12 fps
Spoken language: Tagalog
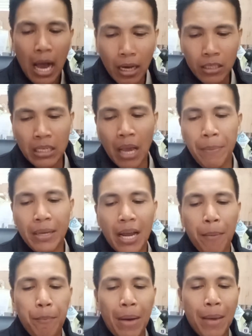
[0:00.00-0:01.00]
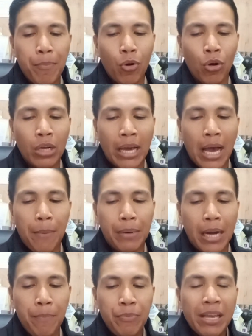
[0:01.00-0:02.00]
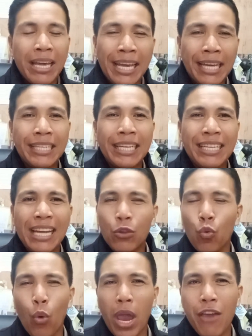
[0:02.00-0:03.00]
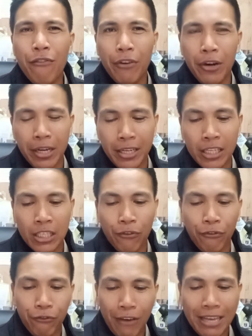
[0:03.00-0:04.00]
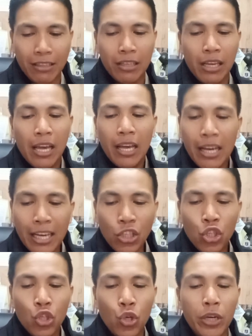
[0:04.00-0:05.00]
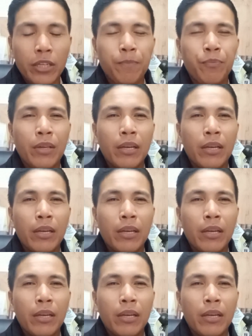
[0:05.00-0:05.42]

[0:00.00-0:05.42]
Ang sabi ng Bible kay Abraham, he did not waver in his faith. In short,